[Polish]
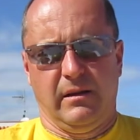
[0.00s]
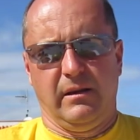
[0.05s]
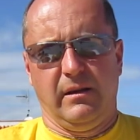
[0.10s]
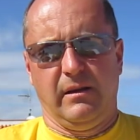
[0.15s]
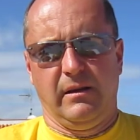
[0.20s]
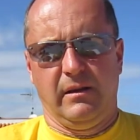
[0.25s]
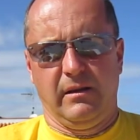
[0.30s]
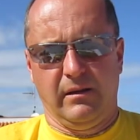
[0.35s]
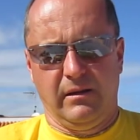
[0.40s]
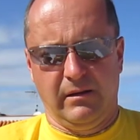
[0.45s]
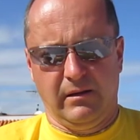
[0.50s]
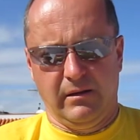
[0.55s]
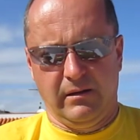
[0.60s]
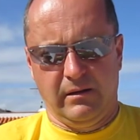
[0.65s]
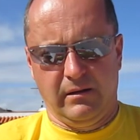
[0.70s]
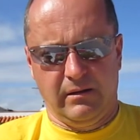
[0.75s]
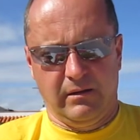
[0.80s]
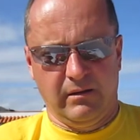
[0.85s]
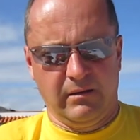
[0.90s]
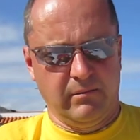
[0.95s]
I
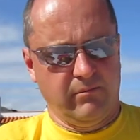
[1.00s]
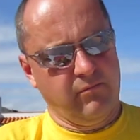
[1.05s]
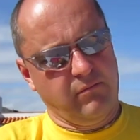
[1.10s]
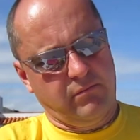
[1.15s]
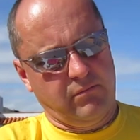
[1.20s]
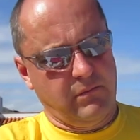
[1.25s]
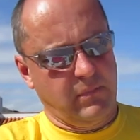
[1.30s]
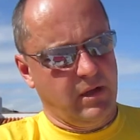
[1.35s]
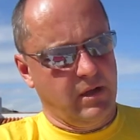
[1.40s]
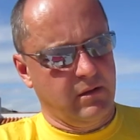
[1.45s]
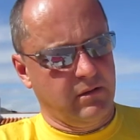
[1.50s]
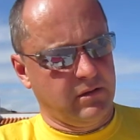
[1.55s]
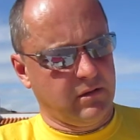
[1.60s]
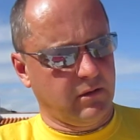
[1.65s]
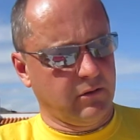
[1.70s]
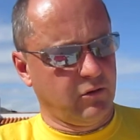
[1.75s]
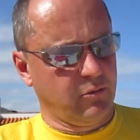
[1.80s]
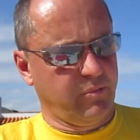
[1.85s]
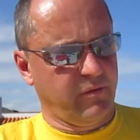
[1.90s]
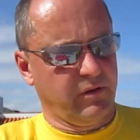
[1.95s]
co
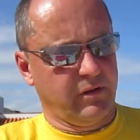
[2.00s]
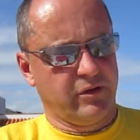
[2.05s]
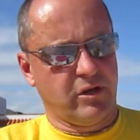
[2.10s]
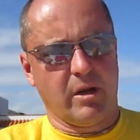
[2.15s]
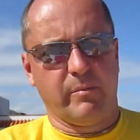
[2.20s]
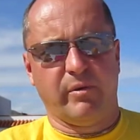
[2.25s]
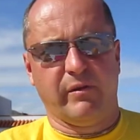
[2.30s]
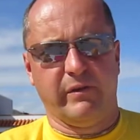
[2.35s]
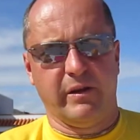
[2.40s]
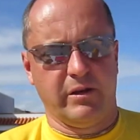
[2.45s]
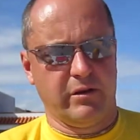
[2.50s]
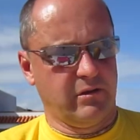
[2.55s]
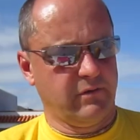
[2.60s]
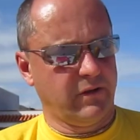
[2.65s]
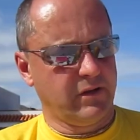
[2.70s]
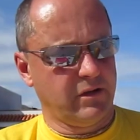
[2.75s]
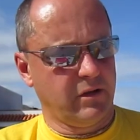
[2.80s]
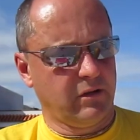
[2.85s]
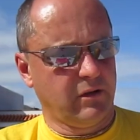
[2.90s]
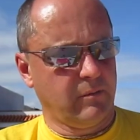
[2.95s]
tu chciałem powiedzieć
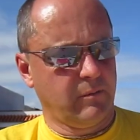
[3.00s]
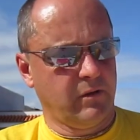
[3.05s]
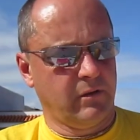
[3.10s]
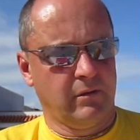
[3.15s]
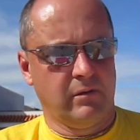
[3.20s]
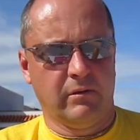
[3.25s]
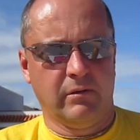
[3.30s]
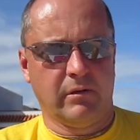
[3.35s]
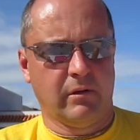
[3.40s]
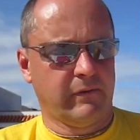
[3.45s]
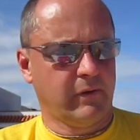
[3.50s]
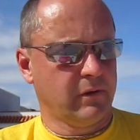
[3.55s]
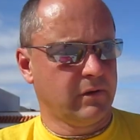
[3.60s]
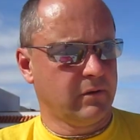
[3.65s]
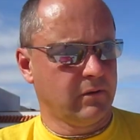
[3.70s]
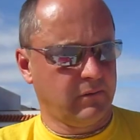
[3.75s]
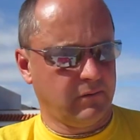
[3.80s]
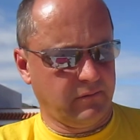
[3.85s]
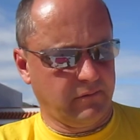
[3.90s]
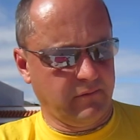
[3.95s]
właśnie o tym e,
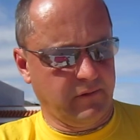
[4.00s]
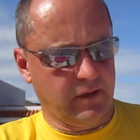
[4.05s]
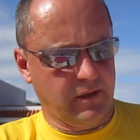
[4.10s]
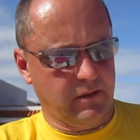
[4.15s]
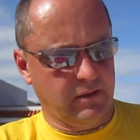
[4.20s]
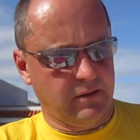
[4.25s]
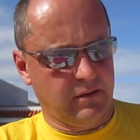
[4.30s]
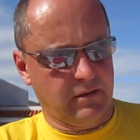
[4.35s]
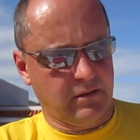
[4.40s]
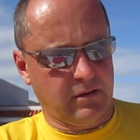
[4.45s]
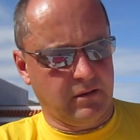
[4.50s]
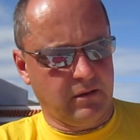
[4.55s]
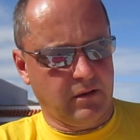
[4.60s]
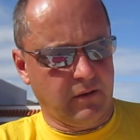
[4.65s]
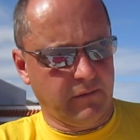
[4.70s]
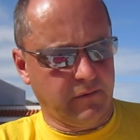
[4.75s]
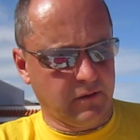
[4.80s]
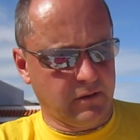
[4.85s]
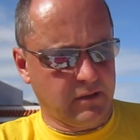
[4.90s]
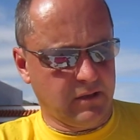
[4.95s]
owocu? Więc e,
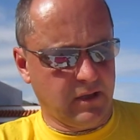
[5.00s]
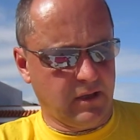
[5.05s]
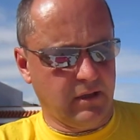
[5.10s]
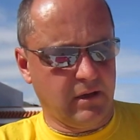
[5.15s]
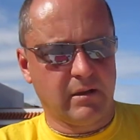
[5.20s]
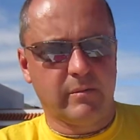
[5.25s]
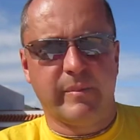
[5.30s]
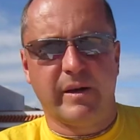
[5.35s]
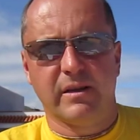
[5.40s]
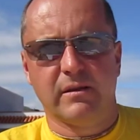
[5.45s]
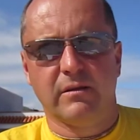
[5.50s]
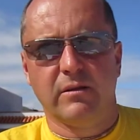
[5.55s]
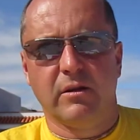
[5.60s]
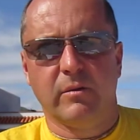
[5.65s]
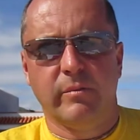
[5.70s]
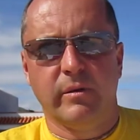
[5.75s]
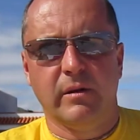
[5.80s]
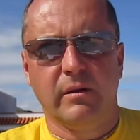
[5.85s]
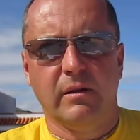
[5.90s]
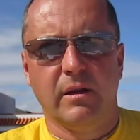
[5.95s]
owoc ten jest bardzo
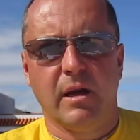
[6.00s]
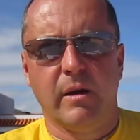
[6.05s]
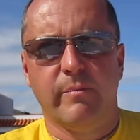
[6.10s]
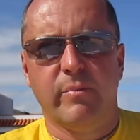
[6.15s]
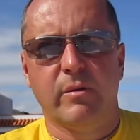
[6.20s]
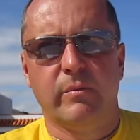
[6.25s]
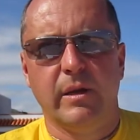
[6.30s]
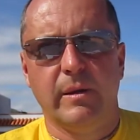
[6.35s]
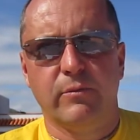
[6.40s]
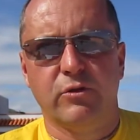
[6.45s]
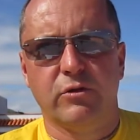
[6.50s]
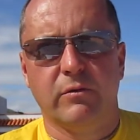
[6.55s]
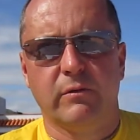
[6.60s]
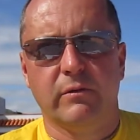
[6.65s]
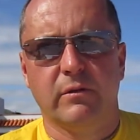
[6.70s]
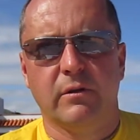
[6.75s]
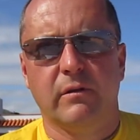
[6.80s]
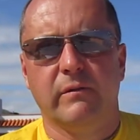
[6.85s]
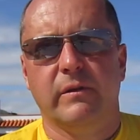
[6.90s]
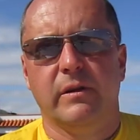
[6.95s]
dobry na problemy
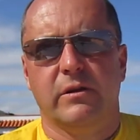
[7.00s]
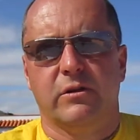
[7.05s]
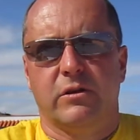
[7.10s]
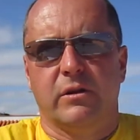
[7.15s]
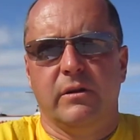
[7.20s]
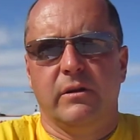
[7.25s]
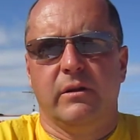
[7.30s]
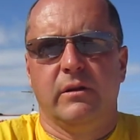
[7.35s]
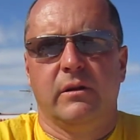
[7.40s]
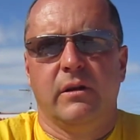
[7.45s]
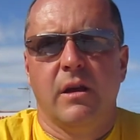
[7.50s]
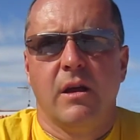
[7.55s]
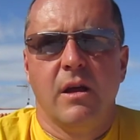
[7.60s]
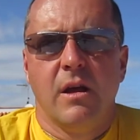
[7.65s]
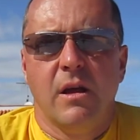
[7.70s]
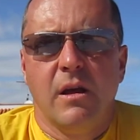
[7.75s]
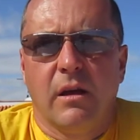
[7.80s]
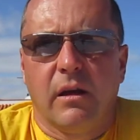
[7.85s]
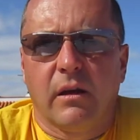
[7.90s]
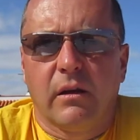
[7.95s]
żołądkowe. Jeżeli
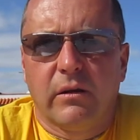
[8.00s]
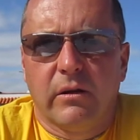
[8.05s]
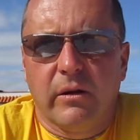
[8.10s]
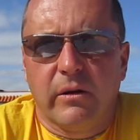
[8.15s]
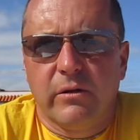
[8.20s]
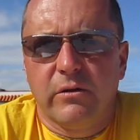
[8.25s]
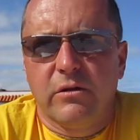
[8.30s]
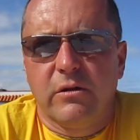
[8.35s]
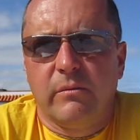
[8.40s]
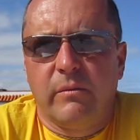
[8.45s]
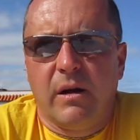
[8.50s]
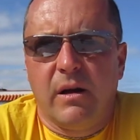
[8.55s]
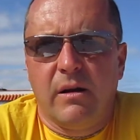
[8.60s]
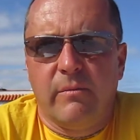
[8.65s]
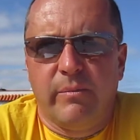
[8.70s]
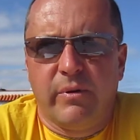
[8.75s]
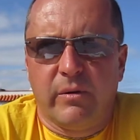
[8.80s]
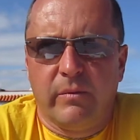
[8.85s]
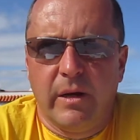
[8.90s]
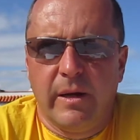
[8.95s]
ktoś ma
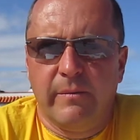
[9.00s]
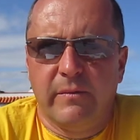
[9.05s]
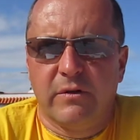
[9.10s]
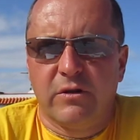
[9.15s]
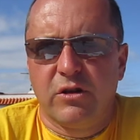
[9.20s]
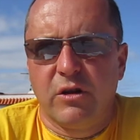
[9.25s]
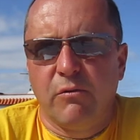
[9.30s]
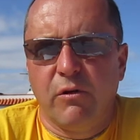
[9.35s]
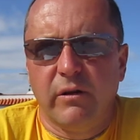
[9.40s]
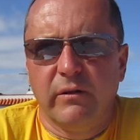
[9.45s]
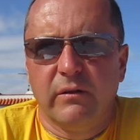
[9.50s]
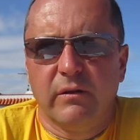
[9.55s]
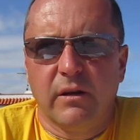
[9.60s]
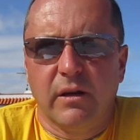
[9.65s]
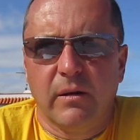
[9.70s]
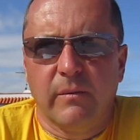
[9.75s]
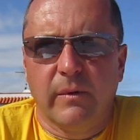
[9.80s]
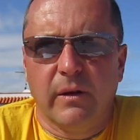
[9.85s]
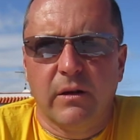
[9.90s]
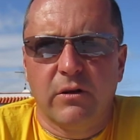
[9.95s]
problemy z
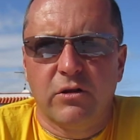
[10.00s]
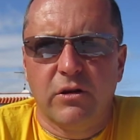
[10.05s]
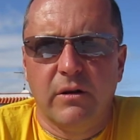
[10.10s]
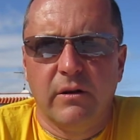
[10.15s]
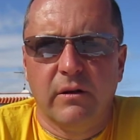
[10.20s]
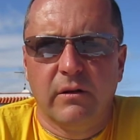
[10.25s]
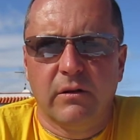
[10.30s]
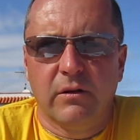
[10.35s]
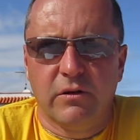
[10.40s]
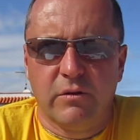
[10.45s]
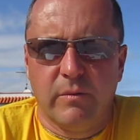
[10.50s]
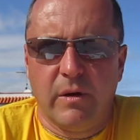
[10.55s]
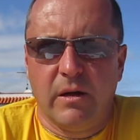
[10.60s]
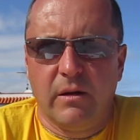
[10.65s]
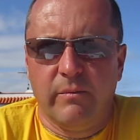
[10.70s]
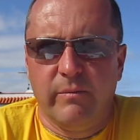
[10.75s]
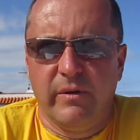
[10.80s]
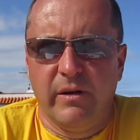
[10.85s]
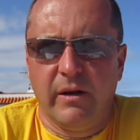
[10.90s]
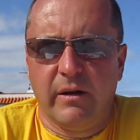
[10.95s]
żołądkiem, jeżeli ktoś ma
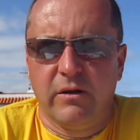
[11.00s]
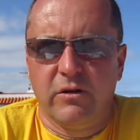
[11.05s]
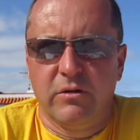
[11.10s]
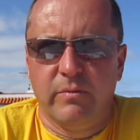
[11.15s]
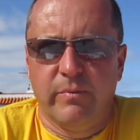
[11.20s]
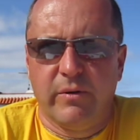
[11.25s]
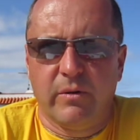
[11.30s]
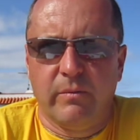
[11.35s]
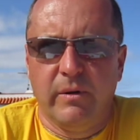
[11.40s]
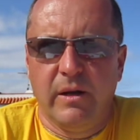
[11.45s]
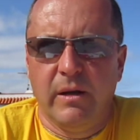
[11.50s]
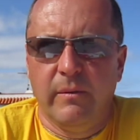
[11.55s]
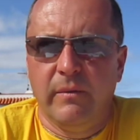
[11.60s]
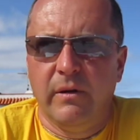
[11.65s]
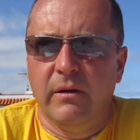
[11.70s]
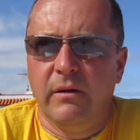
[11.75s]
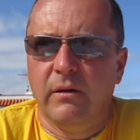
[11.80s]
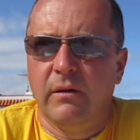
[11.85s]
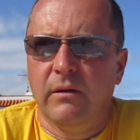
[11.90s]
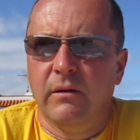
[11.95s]
jakieś problemy
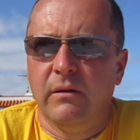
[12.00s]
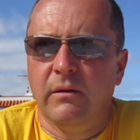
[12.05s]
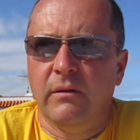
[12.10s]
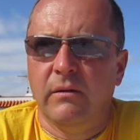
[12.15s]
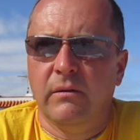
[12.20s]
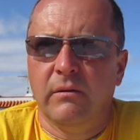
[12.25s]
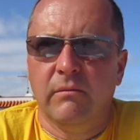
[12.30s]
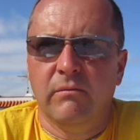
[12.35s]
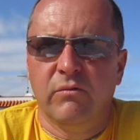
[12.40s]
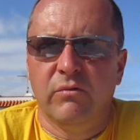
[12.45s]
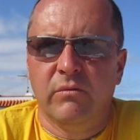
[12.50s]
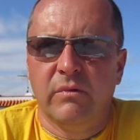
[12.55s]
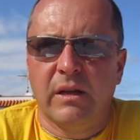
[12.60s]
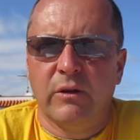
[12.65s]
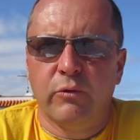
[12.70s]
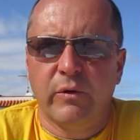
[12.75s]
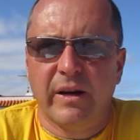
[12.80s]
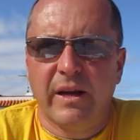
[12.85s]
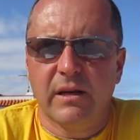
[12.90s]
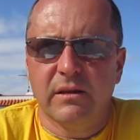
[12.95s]
e,
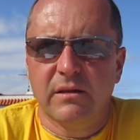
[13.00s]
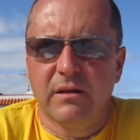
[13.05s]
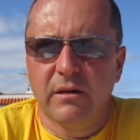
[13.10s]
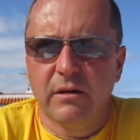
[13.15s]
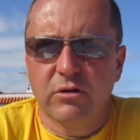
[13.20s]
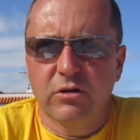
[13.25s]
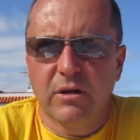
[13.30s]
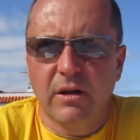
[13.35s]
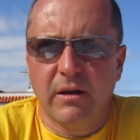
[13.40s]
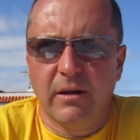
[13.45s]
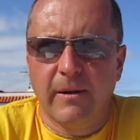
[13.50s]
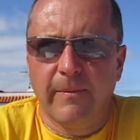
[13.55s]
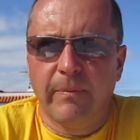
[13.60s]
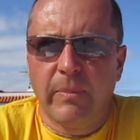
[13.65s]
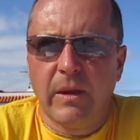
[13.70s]
natury gastrycznej,